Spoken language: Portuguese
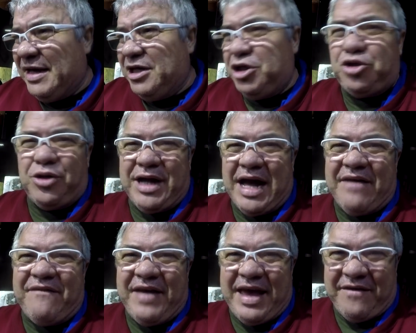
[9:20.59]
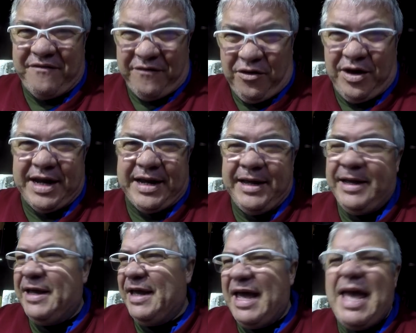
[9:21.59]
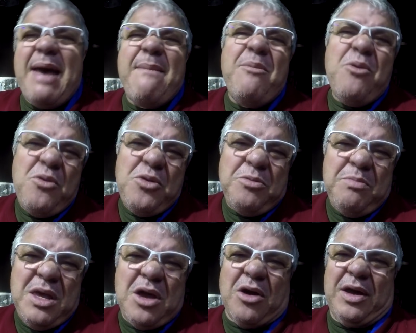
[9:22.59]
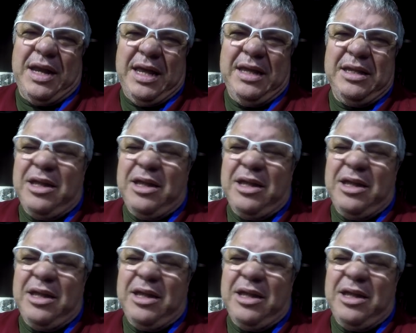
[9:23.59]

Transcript: e jogar a velha fora, é muito melhor, né?